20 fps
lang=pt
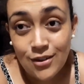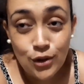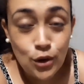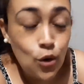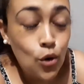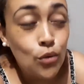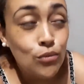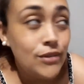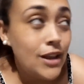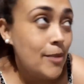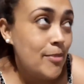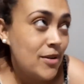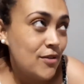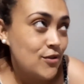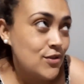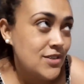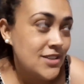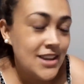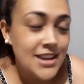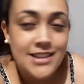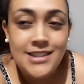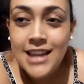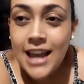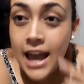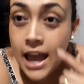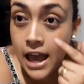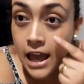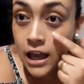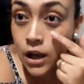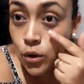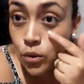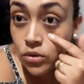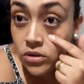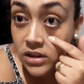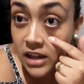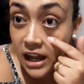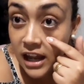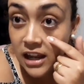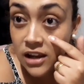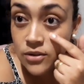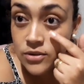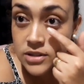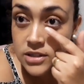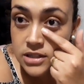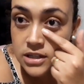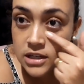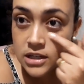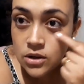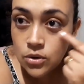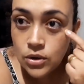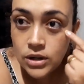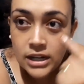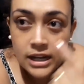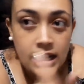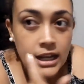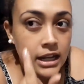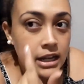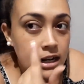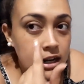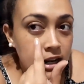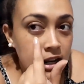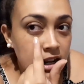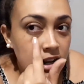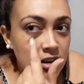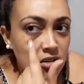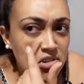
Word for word: Eu não contei para vocês. Eu tenho sim olheira, né?